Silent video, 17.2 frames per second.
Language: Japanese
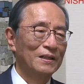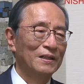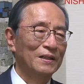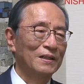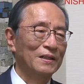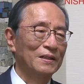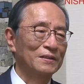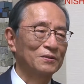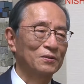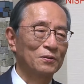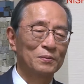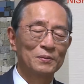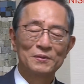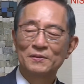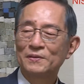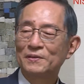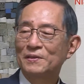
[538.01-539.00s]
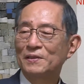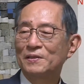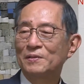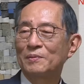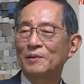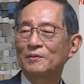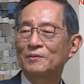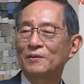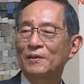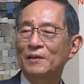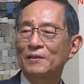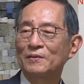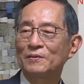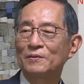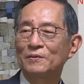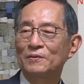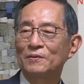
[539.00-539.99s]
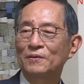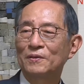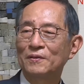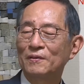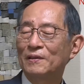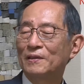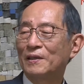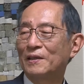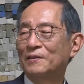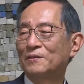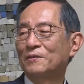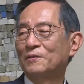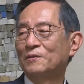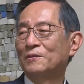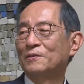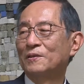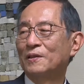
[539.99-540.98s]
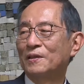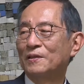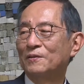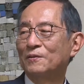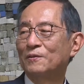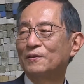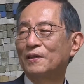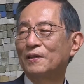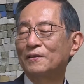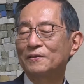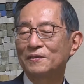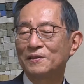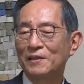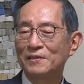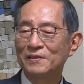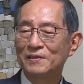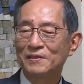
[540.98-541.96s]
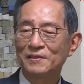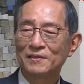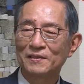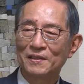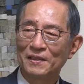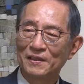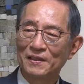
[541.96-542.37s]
あ消滅してしまうとかいうことではないというねようやく精神